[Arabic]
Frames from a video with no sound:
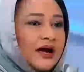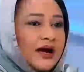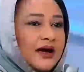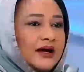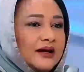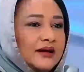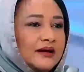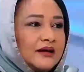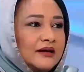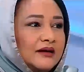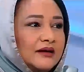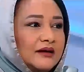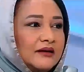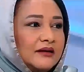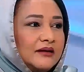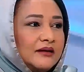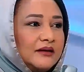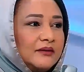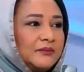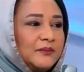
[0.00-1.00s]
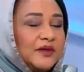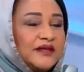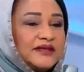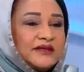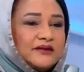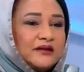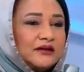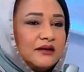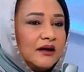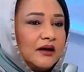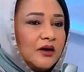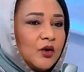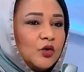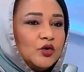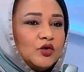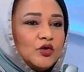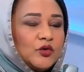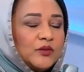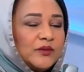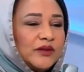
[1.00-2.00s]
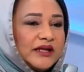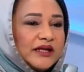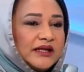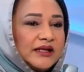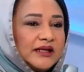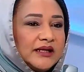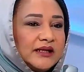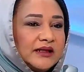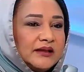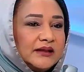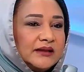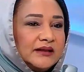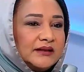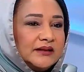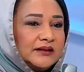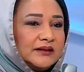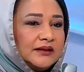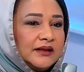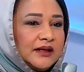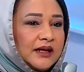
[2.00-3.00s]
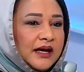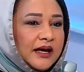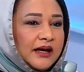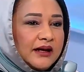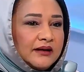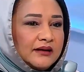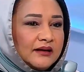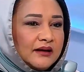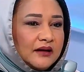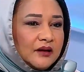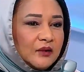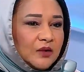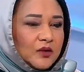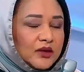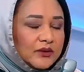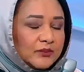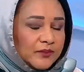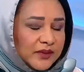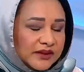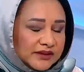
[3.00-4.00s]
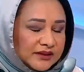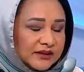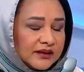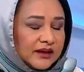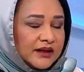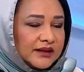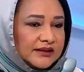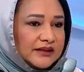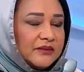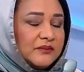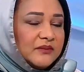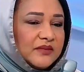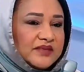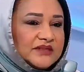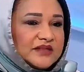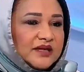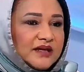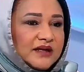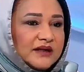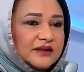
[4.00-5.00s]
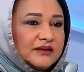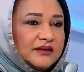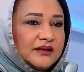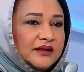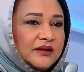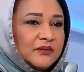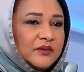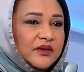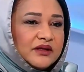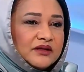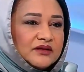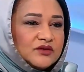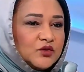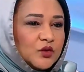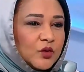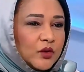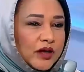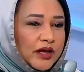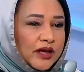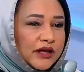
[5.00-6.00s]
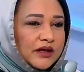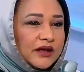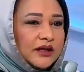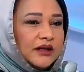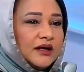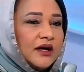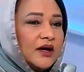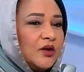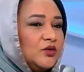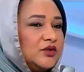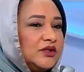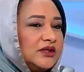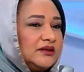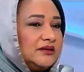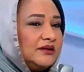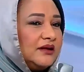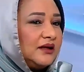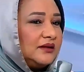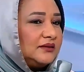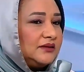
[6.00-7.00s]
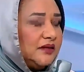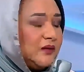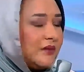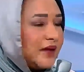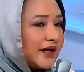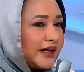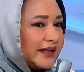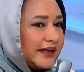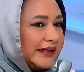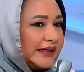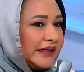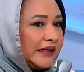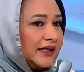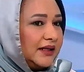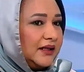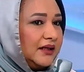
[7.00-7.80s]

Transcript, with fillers: البتر عضو من ال أو بتر قدم مثلا لمريض سكري أو جلطات دماغية